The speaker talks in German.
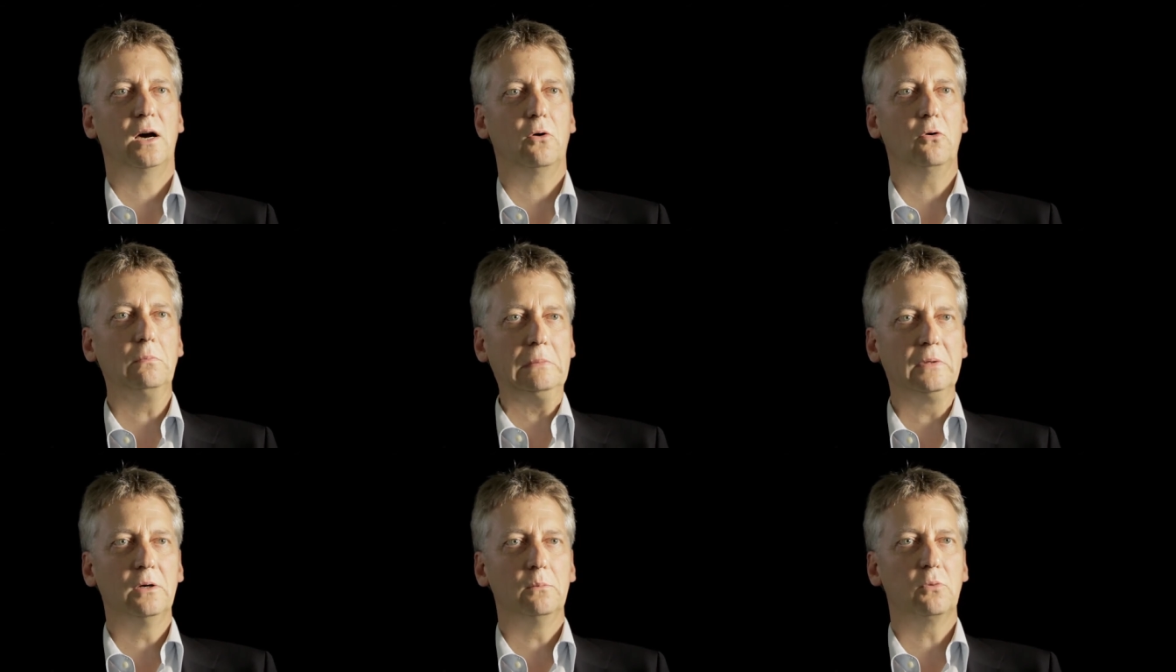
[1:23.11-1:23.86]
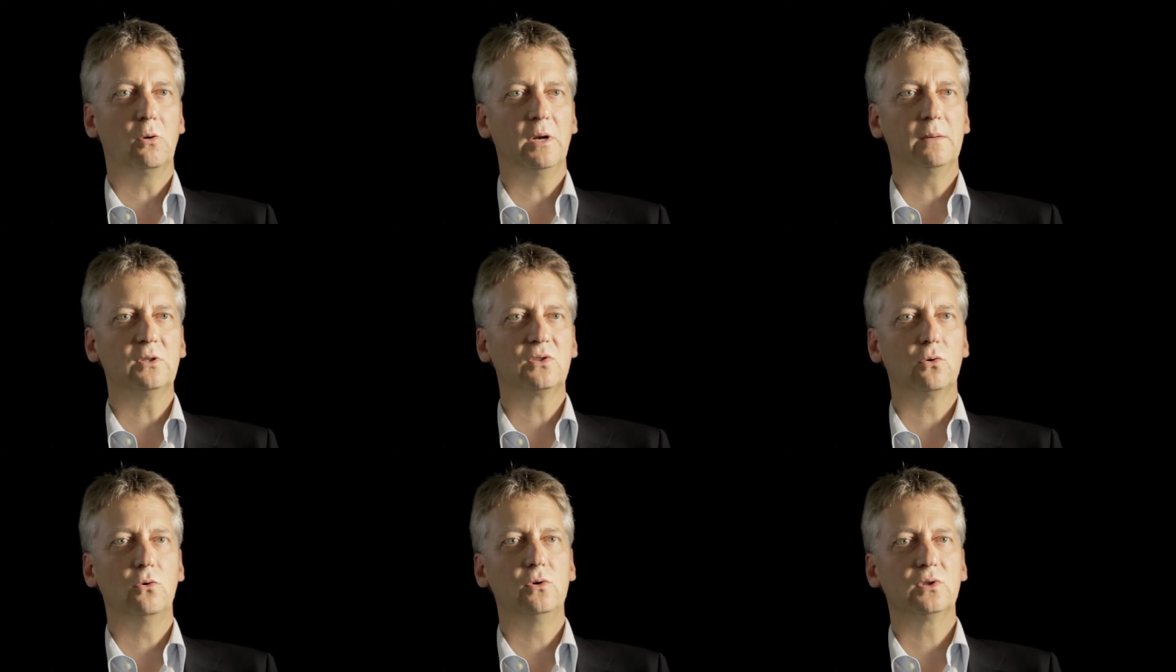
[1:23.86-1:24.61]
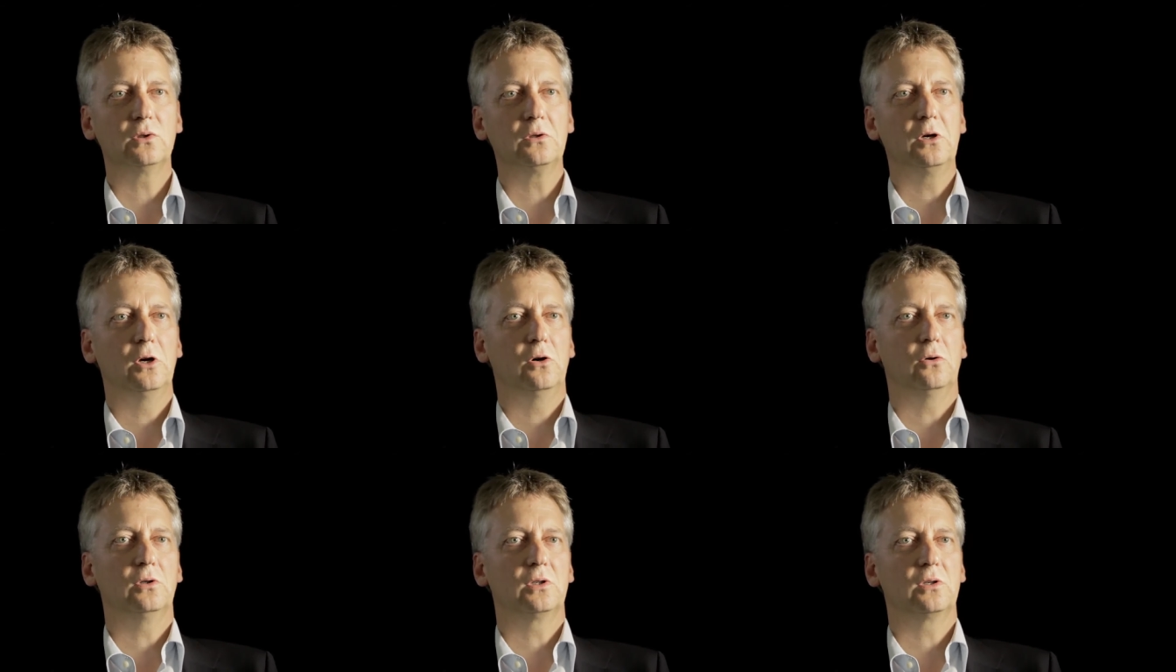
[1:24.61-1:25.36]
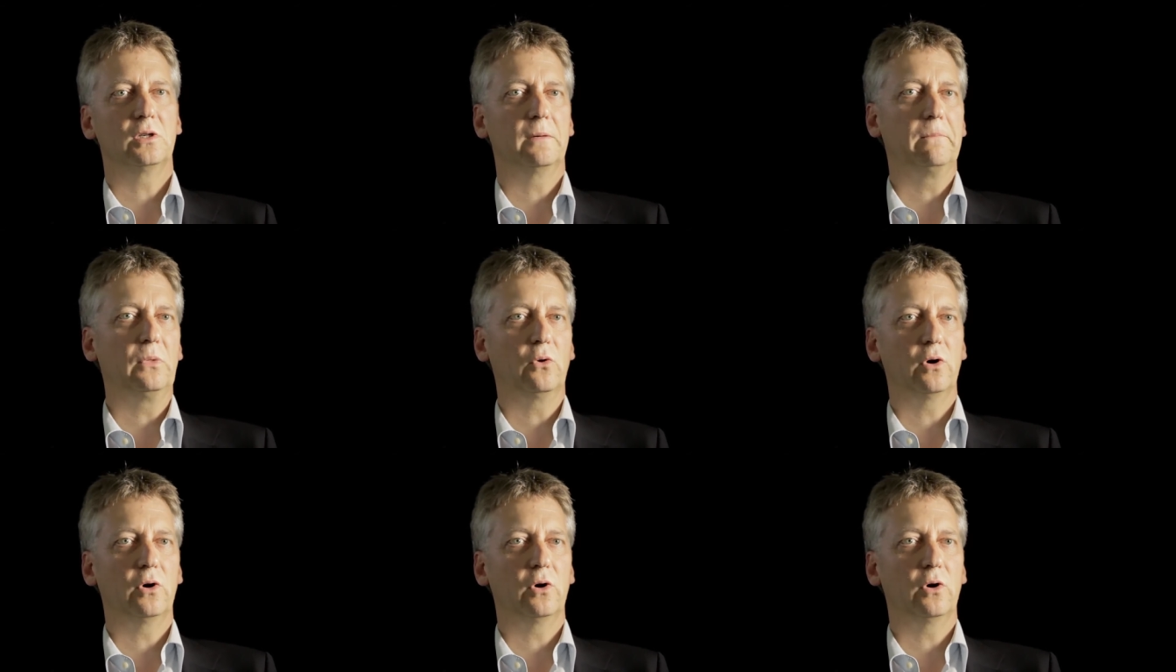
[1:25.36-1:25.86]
um Probleme zu lösen und ähm,